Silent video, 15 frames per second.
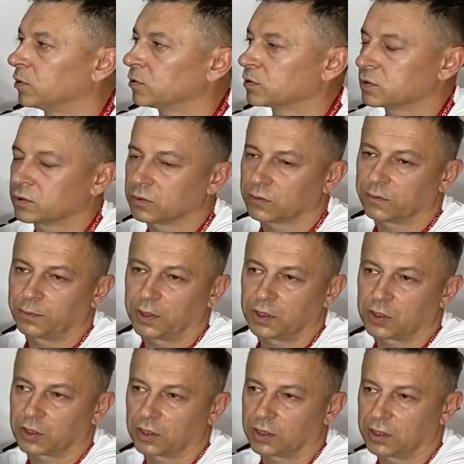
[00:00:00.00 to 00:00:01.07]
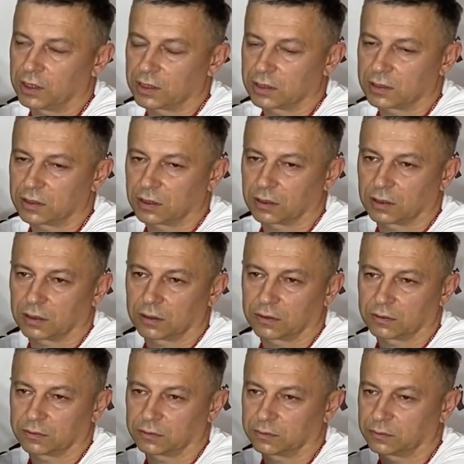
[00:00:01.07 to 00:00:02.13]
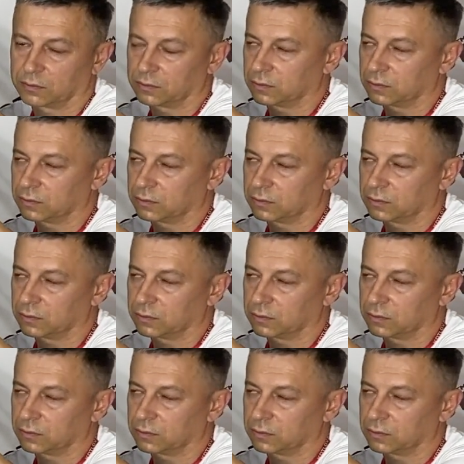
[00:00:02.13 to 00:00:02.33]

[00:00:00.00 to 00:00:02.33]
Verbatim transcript: Плюс в печке есть э,